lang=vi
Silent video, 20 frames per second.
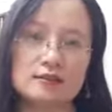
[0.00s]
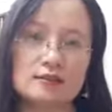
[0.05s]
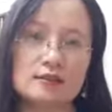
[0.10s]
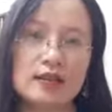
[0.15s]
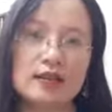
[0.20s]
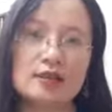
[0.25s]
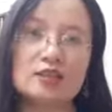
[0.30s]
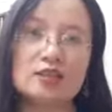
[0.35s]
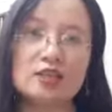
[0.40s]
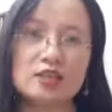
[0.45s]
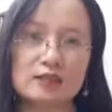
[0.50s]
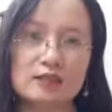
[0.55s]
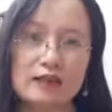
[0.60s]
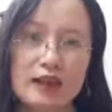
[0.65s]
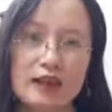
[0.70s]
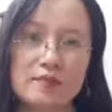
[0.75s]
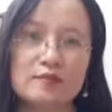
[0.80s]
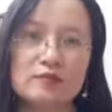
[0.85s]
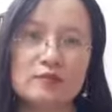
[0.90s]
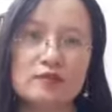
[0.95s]
dành tình
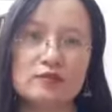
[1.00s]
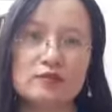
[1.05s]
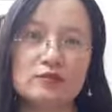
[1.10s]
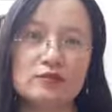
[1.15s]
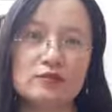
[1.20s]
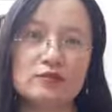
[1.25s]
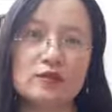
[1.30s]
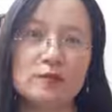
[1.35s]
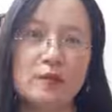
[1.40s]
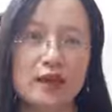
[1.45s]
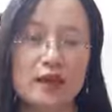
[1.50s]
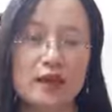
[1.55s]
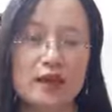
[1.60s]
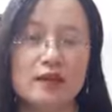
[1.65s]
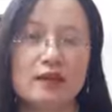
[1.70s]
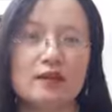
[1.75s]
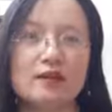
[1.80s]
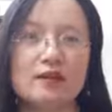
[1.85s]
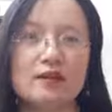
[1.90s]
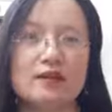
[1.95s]
cảm từ phía mẹ
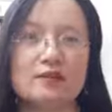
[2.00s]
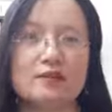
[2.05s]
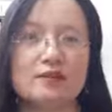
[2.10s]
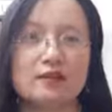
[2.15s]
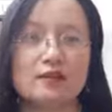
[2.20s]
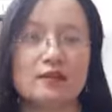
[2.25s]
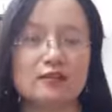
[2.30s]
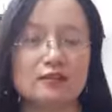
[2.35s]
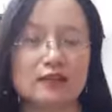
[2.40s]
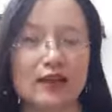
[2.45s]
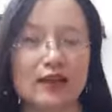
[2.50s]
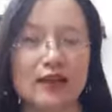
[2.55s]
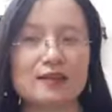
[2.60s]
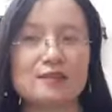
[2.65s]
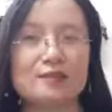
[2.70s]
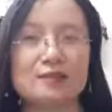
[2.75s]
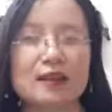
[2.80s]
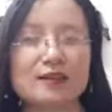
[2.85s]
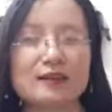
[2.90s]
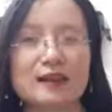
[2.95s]
và ngược lại
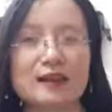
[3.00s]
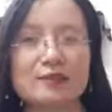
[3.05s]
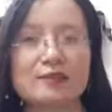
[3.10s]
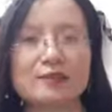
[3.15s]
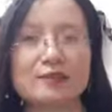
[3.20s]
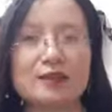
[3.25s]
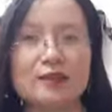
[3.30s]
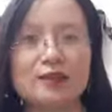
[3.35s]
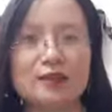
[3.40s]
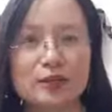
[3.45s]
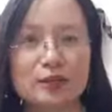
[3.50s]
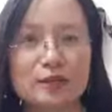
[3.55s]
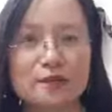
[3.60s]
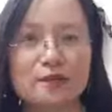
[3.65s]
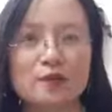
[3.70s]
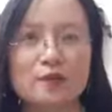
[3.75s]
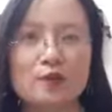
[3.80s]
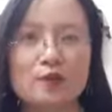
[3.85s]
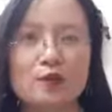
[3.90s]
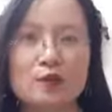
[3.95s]
mặc cảm Oedip
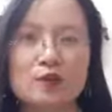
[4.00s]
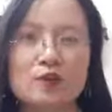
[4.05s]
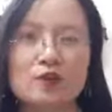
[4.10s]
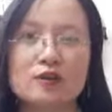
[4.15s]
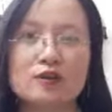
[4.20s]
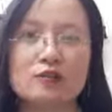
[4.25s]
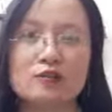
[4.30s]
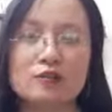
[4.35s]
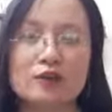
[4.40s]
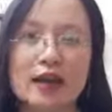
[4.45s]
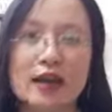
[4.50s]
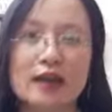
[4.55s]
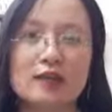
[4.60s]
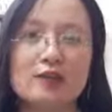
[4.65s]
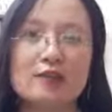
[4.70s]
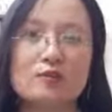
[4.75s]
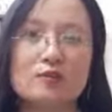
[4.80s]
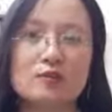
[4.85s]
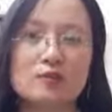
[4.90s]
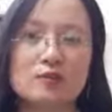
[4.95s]
đối với con
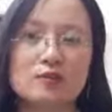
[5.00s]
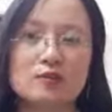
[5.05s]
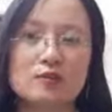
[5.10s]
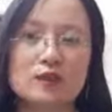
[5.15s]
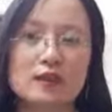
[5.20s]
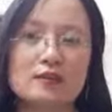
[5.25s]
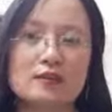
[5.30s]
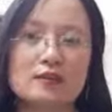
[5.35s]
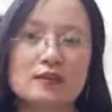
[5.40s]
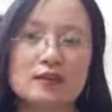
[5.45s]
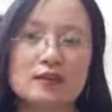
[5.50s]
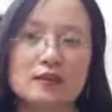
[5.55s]
gái cũng như vậy